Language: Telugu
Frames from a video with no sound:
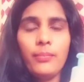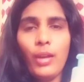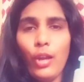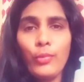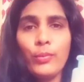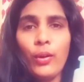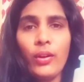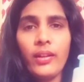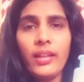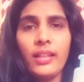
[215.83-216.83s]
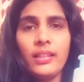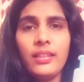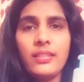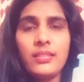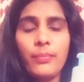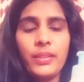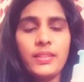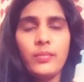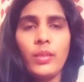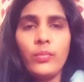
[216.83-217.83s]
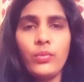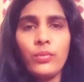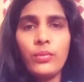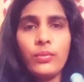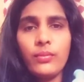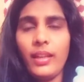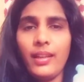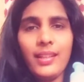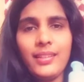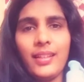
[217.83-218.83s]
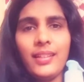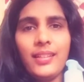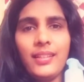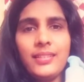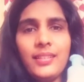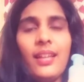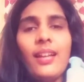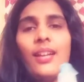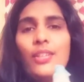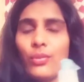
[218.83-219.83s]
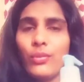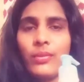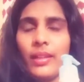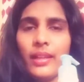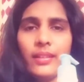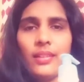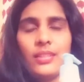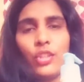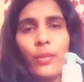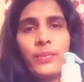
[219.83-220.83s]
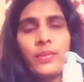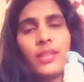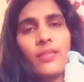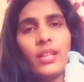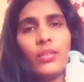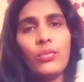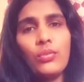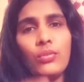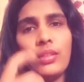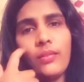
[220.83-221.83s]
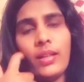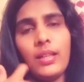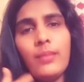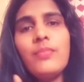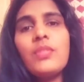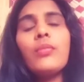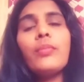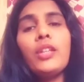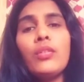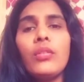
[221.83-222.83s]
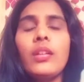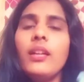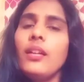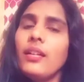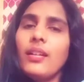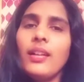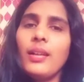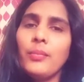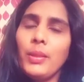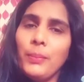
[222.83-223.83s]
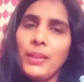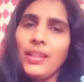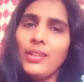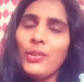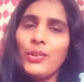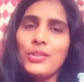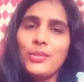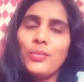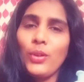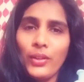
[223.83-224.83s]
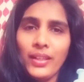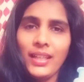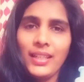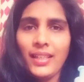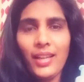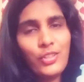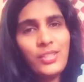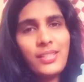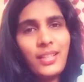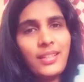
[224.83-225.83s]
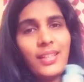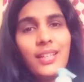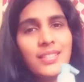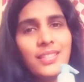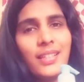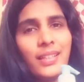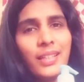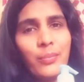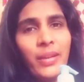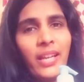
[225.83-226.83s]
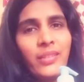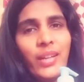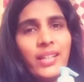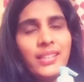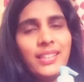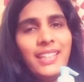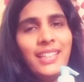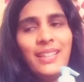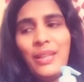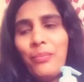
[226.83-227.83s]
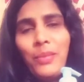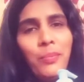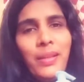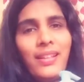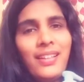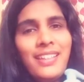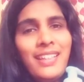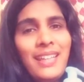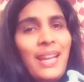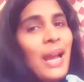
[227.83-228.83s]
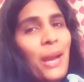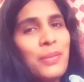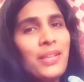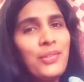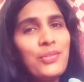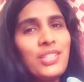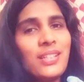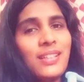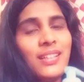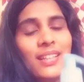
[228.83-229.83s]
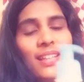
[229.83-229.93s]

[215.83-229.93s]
బాబు బాగుండాలి అని చెప్పేసి మేము ఎక్కడా తగ్గలేదు అసలు సో డైరెక్ట్గా షాప్స్కి వెళ్ళి కొనుక్కునే వాళ్ళం సో మీరు కూడా మీ పిల్లల కోసం బాగుండాలి అని ఆలోచిస్తే కనుక ఖచ్చితంగా ఈ బ్రాండ్ వాడండి మీ పిల్లల్ని హ్యాపీగా ఉంచండి